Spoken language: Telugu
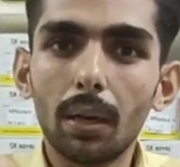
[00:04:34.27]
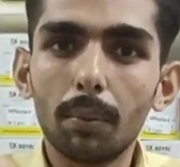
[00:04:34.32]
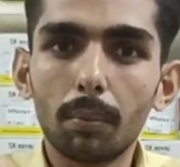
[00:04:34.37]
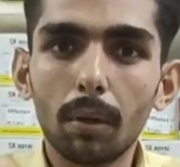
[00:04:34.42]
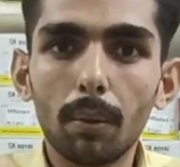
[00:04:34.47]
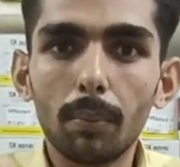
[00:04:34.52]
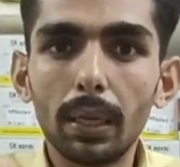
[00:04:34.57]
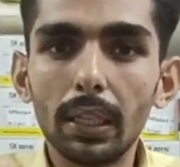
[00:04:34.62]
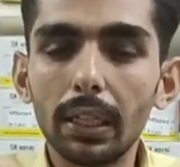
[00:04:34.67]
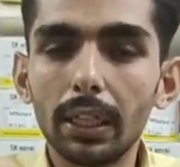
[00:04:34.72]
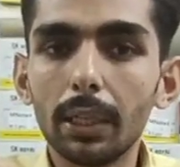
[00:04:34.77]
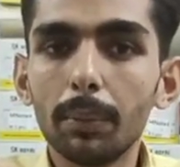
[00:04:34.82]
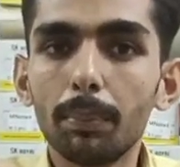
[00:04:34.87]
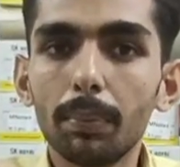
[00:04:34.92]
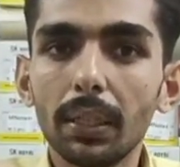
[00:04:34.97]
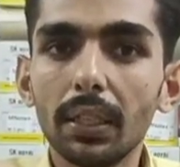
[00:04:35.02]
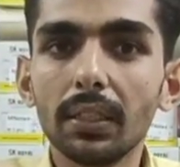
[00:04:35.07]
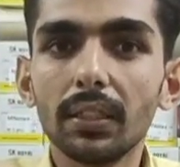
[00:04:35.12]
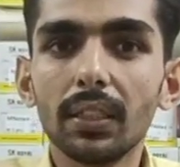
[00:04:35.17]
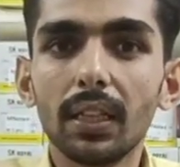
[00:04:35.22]
మొబైల్
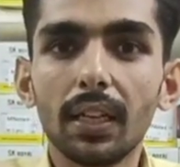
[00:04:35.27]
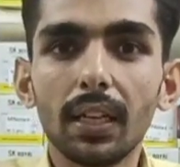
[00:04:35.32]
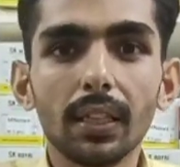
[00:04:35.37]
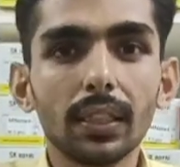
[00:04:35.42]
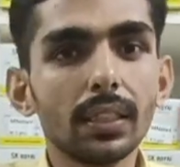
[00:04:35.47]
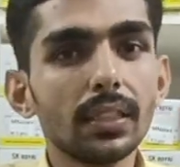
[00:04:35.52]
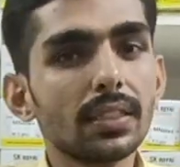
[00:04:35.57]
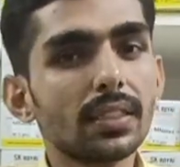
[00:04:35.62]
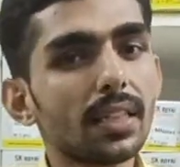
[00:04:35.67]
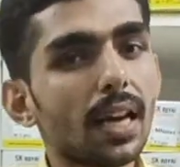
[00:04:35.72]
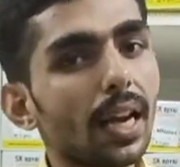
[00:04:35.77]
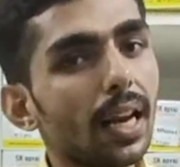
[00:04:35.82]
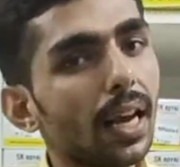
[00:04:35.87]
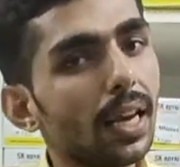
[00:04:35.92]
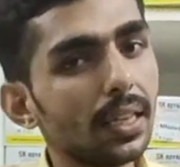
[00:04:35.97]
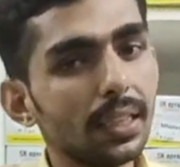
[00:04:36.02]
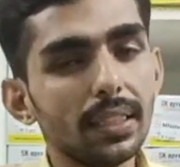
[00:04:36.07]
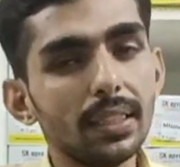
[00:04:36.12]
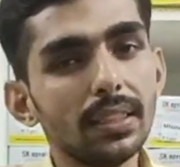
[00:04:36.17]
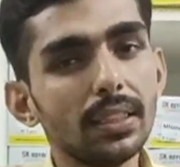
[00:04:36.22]
రిపేరింగ్ చేయడానికి చాలా
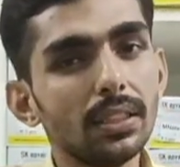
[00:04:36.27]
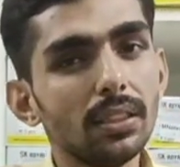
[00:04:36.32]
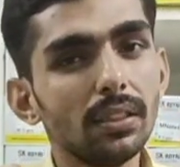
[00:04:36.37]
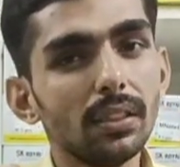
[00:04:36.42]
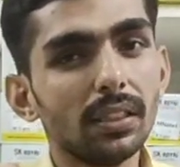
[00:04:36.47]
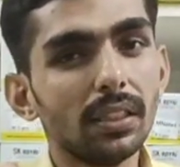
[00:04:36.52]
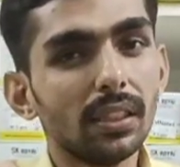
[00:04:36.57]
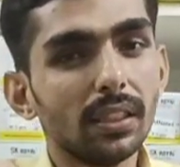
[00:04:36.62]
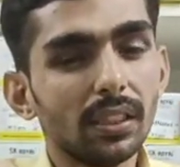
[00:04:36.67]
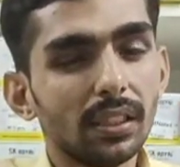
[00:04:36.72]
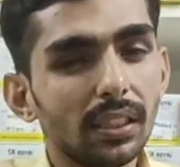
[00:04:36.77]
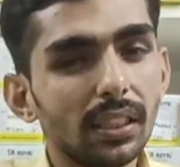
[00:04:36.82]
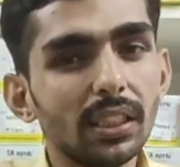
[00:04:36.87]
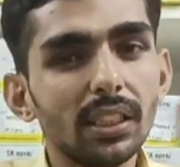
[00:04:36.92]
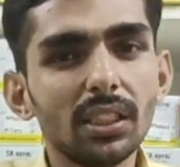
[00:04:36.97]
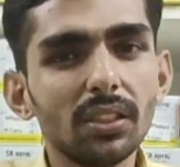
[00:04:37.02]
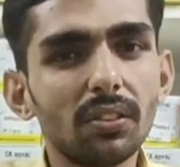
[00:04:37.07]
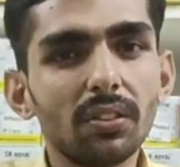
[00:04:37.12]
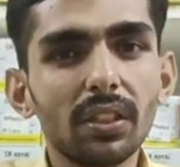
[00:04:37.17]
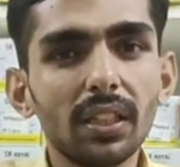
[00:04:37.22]
ఈజీ
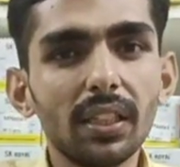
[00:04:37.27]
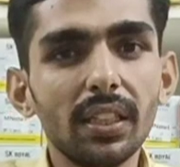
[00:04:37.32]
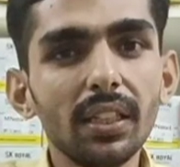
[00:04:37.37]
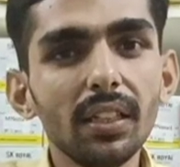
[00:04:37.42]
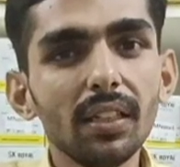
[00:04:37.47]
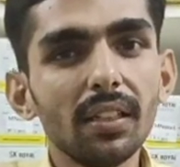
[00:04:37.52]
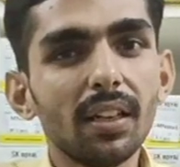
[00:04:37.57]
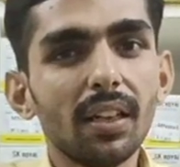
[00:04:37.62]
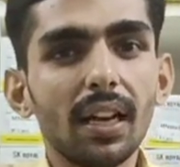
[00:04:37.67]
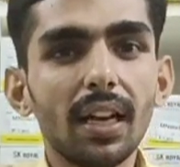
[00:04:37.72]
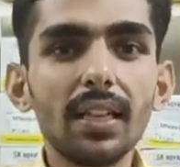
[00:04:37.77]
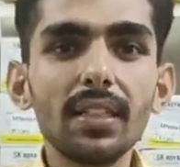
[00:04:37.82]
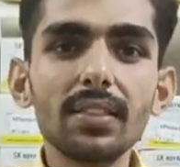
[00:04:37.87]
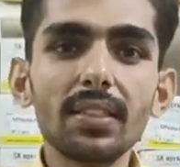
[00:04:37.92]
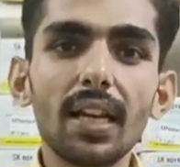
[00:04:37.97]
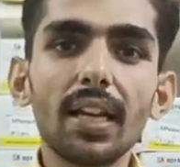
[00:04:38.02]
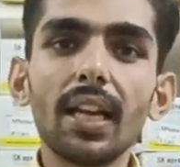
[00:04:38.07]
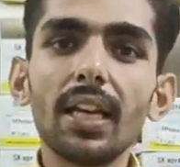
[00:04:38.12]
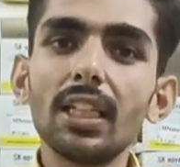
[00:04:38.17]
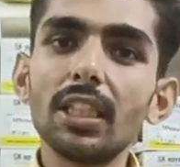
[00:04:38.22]
ఈజీ ఉంటుంది అండ్
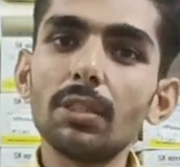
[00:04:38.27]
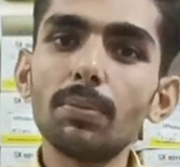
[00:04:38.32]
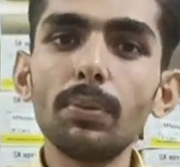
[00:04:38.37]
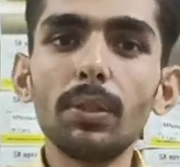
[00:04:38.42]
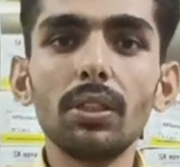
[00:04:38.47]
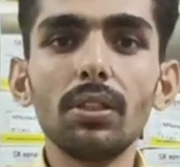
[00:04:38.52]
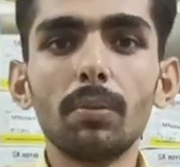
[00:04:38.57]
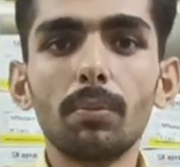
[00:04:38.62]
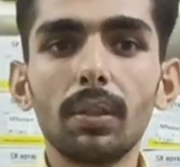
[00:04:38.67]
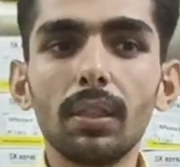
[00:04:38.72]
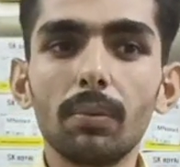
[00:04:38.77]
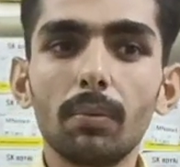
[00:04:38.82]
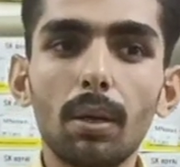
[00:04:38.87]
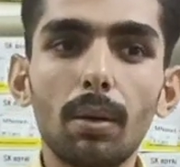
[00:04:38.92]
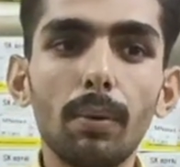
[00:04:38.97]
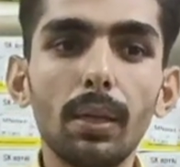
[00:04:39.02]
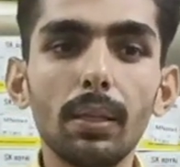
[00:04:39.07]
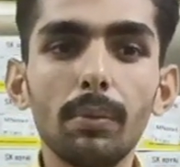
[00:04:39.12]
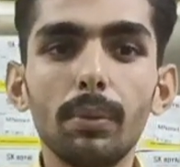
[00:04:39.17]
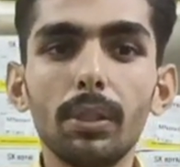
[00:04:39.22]
చాలా స్పీడ్తో మన
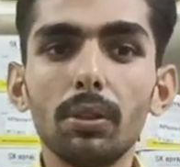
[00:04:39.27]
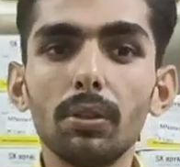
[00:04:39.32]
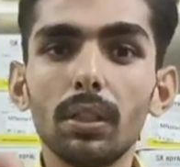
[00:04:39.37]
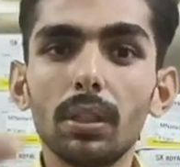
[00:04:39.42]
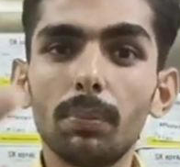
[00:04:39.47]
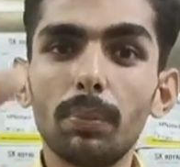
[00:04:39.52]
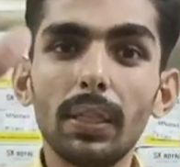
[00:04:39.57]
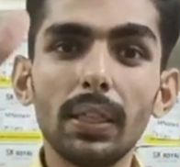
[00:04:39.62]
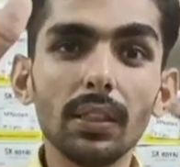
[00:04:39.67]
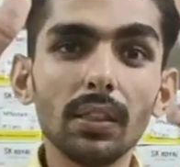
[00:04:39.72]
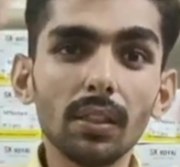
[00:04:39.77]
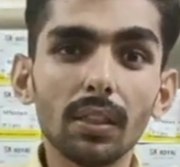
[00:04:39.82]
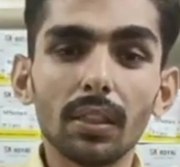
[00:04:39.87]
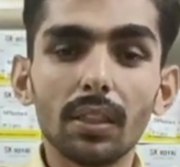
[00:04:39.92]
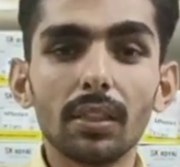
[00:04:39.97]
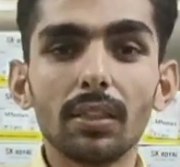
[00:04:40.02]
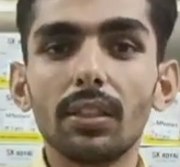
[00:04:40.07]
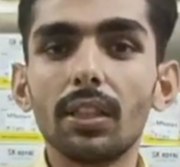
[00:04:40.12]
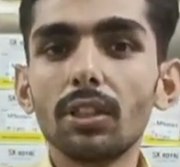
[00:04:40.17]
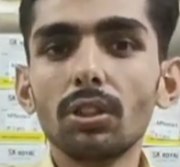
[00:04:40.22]
మొబైల్ మీరు రిపేరింగ్
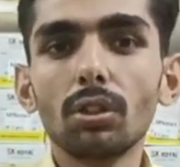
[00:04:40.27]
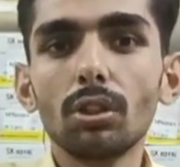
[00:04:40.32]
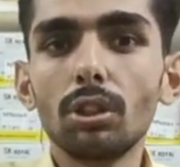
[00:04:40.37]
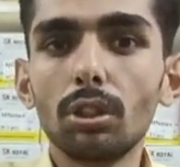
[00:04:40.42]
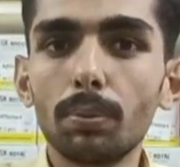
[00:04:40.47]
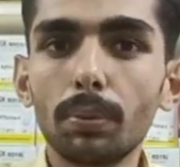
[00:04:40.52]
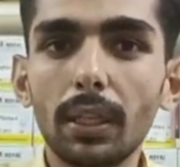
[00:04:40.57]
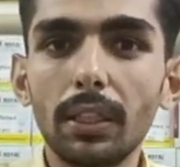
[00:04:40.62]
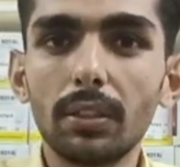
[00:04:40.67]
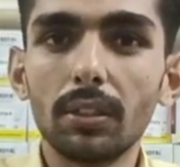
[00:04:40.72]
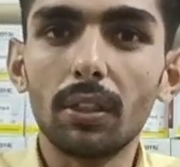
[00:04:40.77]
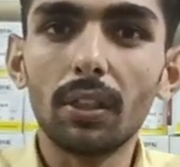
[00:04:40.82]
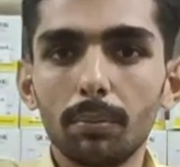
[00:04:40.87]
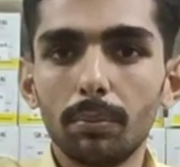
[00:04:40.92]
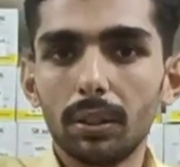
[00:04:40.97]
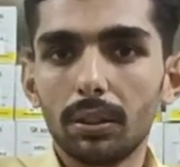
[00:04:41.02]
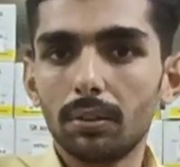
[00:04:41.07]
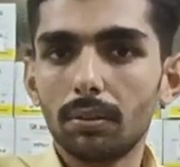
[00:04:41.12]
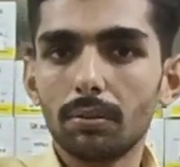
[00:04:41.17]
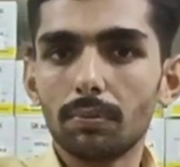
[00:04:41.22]
చేసుకోవచ్చు ఫ్రెండ్స్ ఓకే